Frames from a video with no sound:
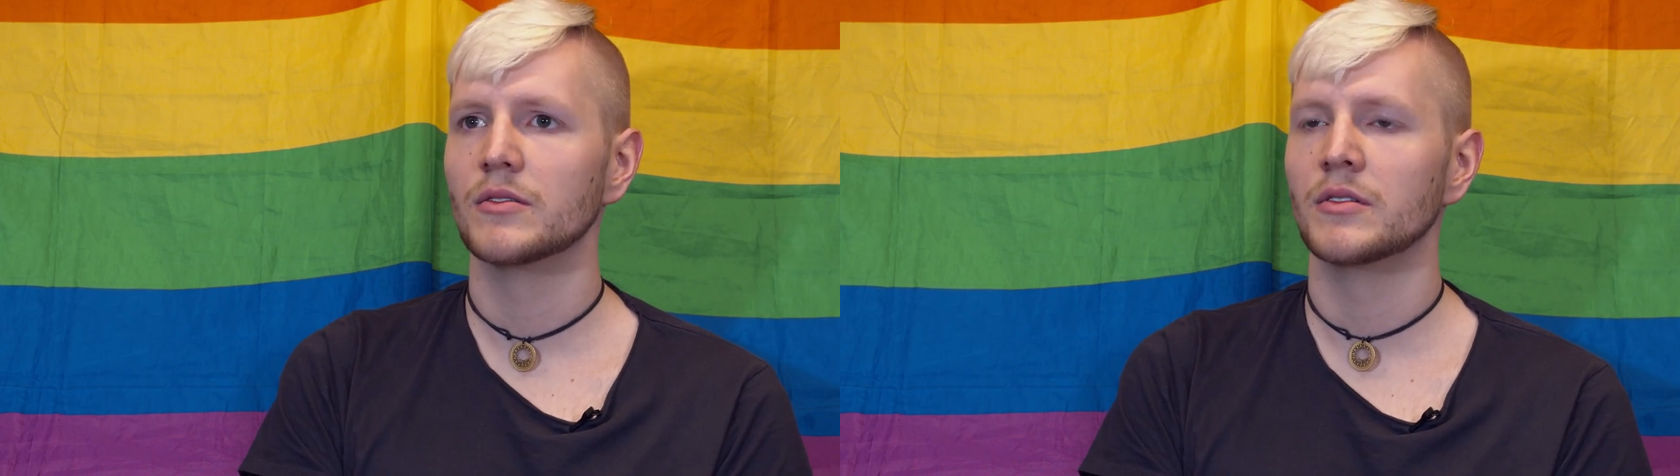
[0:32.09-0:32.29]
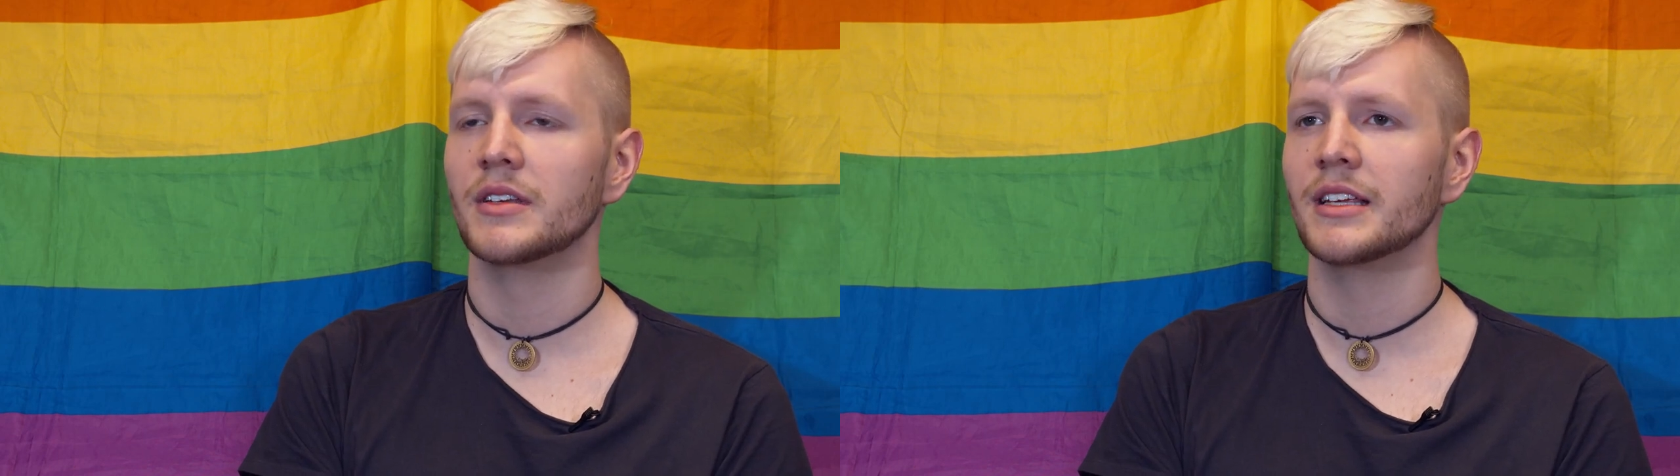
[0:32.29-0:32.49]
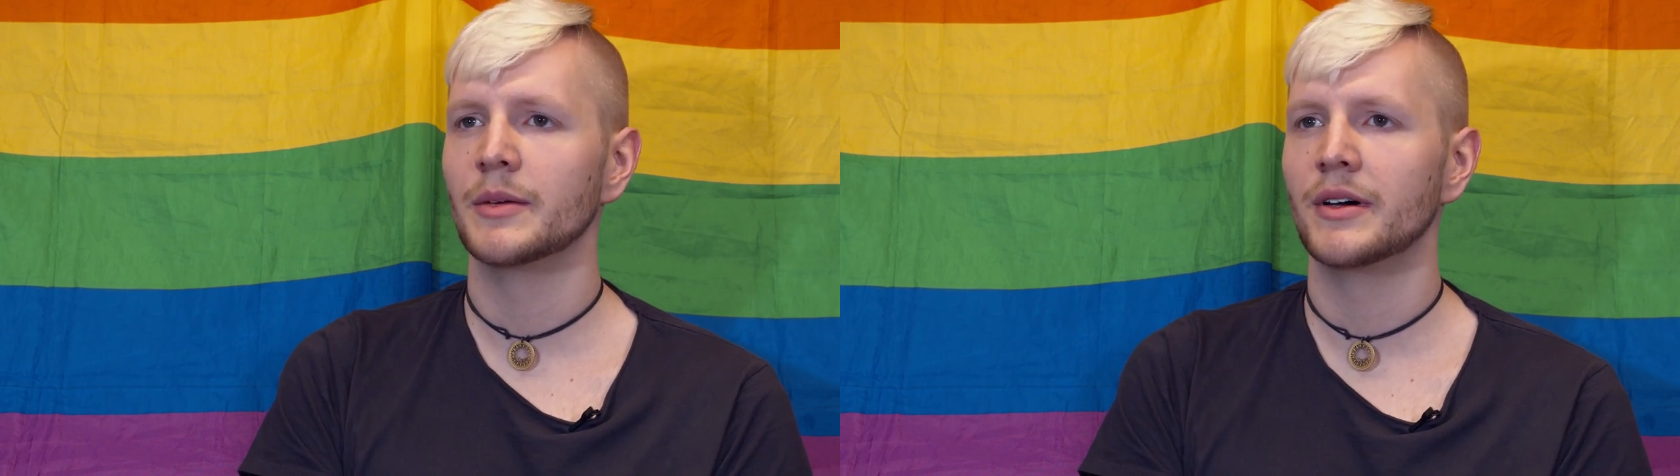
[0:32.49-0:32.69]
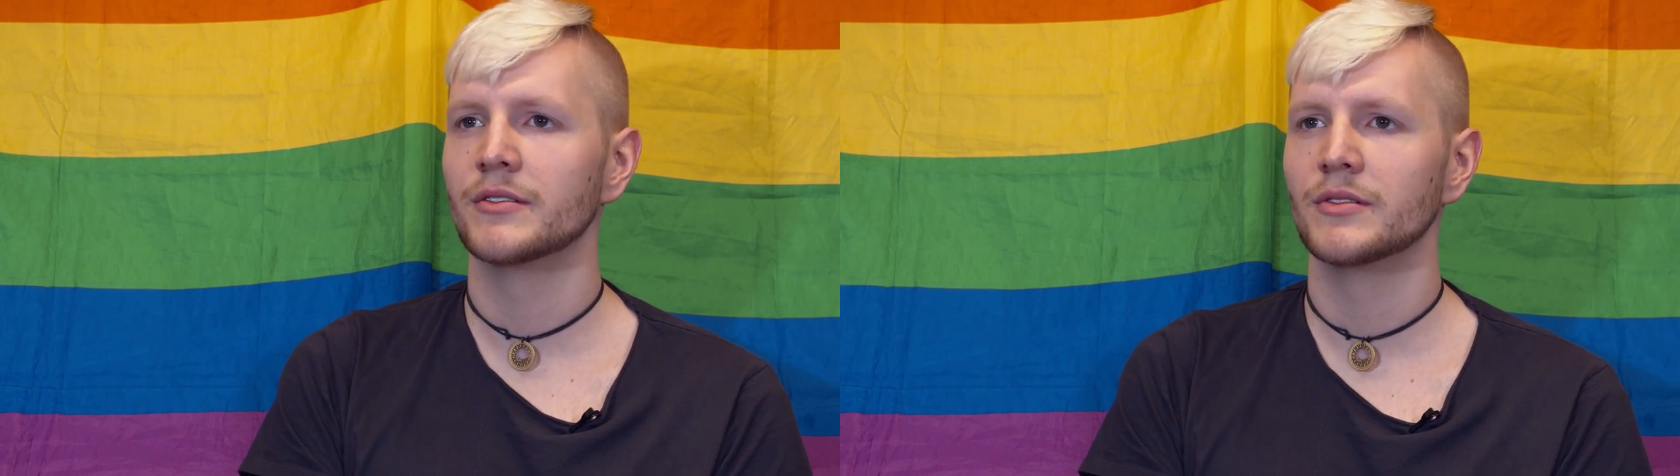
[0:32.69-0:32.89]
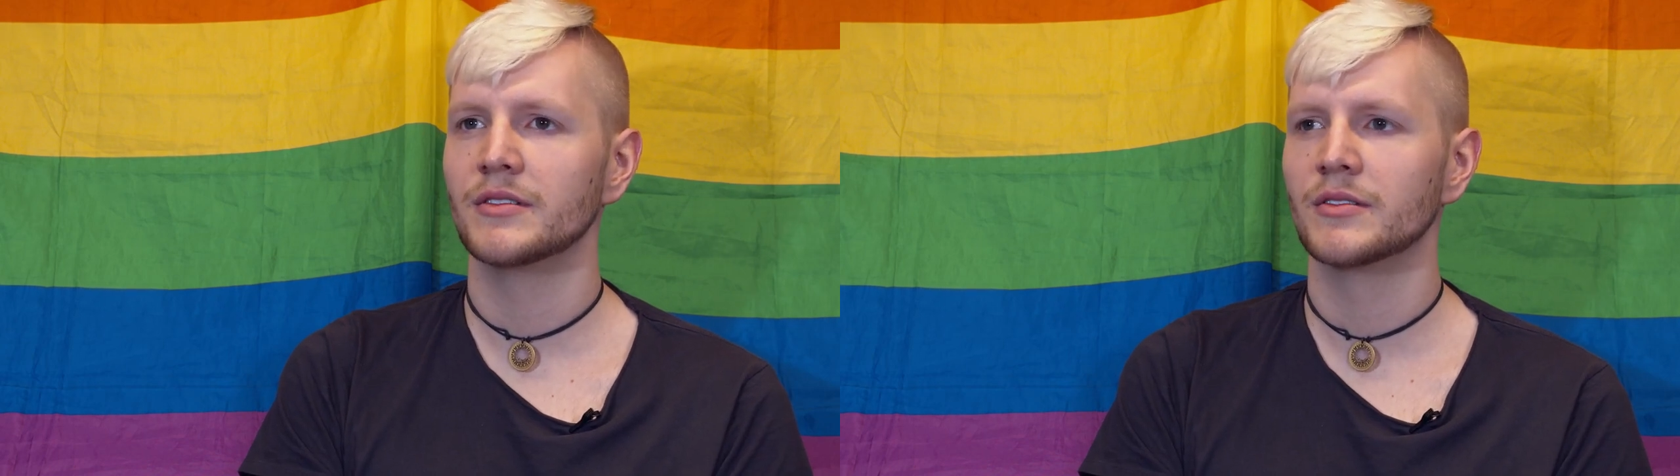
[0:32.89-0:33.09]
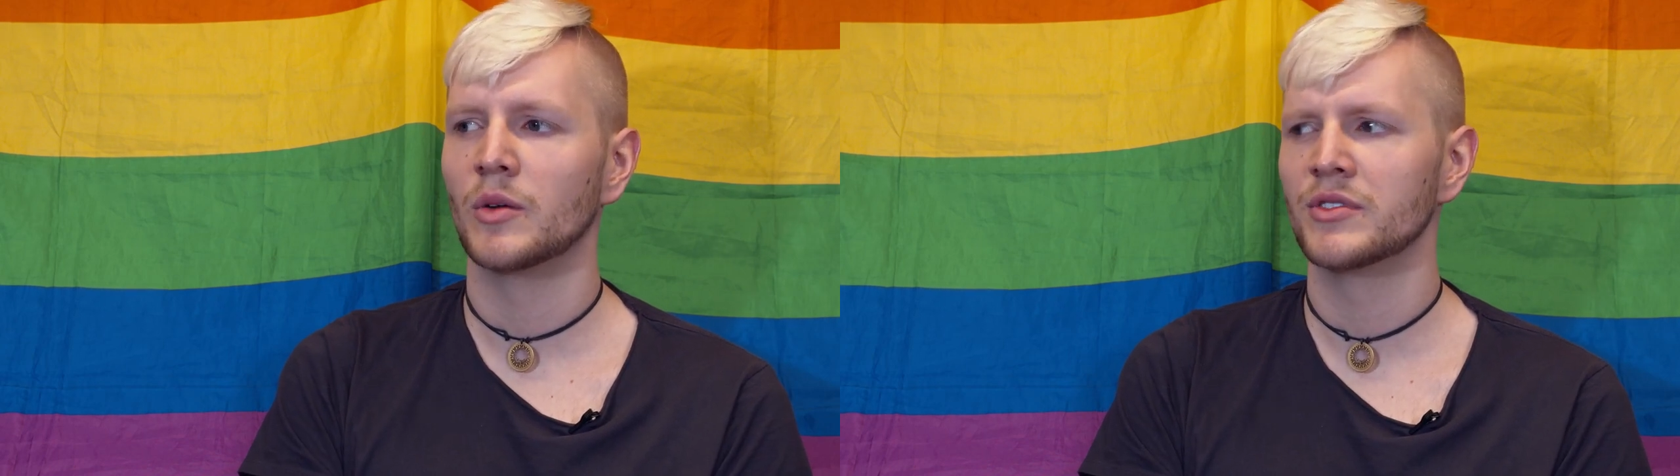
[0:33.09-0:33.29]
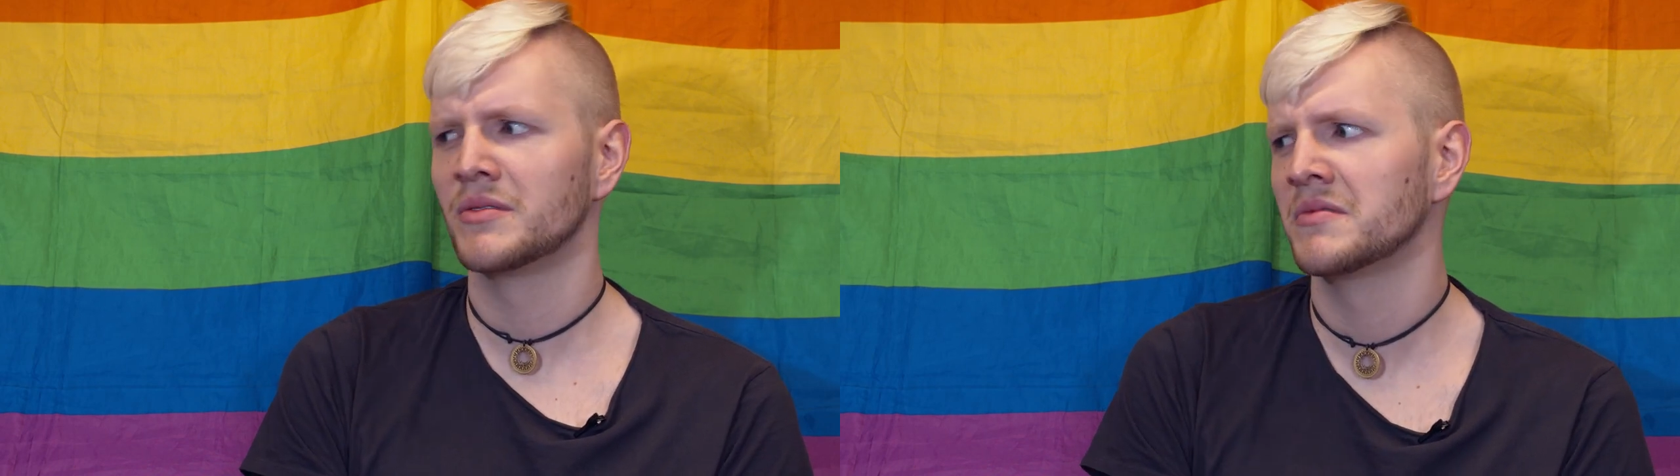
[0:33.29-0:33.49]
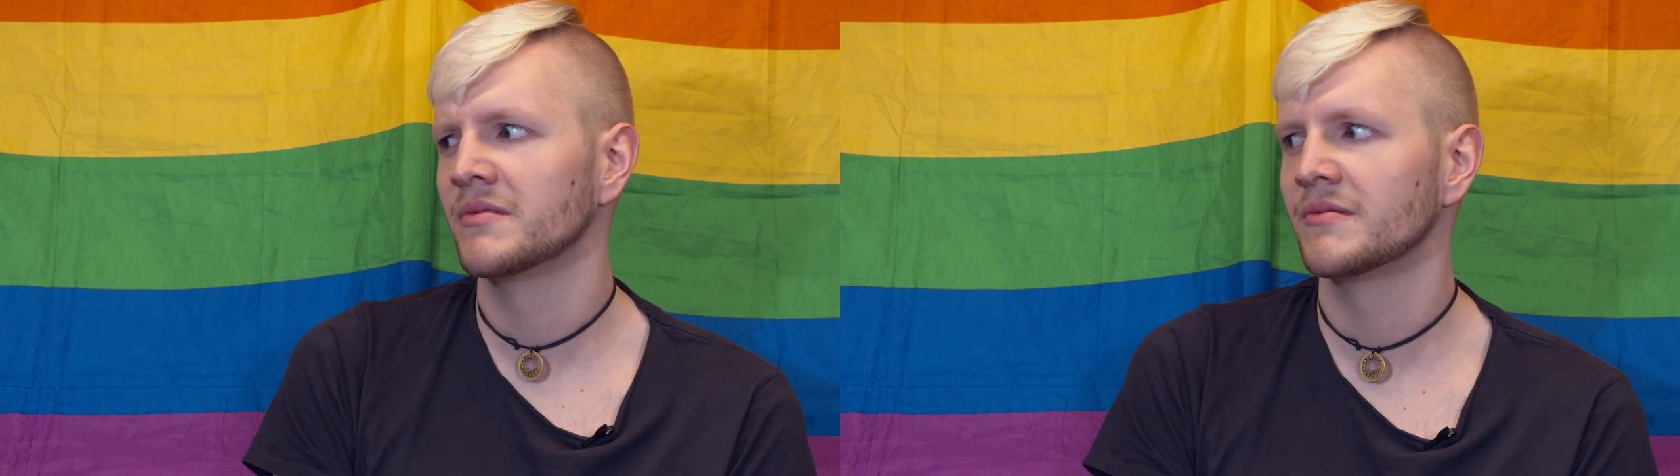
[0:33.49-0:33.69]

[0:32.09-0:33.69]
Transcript: Und nicht immer so dieses komische,